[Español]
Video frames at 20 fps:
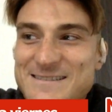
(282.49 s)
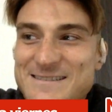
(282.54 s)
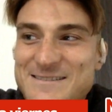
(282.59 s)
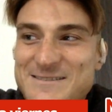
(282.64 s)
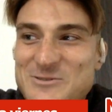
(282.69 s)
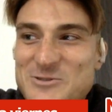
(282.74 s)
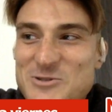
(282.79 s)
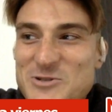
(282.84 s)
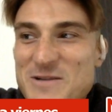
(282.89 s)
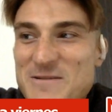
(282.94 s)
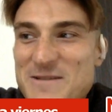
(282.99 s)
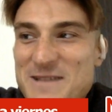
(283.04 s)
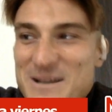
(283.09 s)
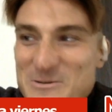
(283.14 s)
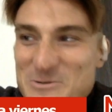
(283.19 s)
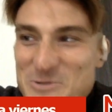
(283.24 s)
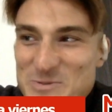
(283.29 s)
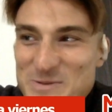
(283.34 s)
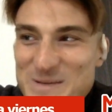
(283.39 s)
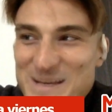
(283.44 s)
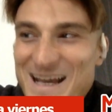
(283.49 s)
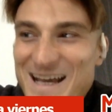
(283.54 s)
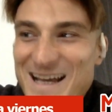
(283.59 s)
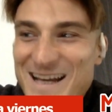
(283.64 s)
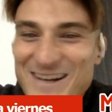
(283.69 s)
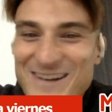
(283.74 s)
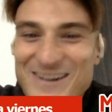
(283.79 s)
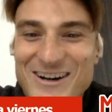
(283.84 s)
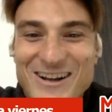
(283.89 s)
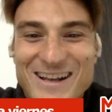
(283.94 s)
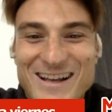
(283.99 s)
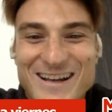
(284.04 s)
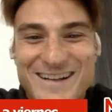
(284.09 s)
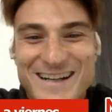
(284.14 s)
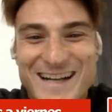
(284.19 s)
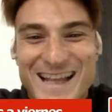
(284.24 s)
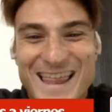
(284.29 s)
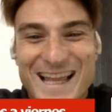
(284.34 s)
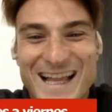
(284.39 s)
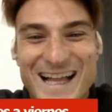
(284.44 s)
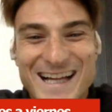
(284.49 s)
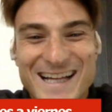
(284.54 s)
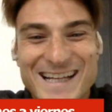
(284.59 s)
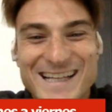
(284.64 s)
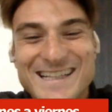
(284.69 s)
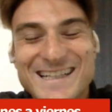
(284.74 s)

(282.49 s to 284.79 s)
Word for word: No sabría cómo explicarlo, la verdad.